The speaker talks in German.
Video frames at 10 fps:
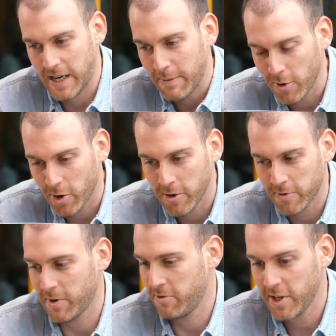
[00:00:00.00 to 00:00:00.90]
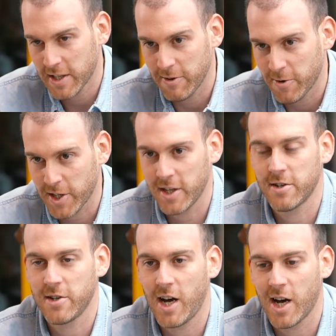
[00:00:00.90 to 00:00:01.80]
abläuft. Man wiegt einfach
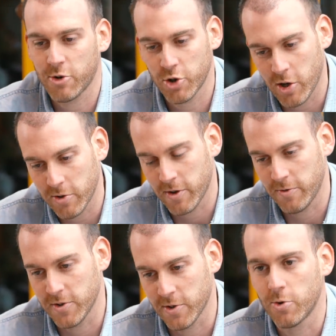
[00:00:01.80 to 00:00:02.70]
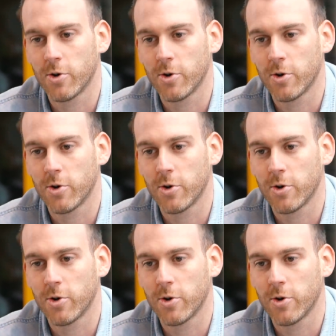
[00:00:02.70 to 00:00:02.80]
jeden Tag, schaut auf diese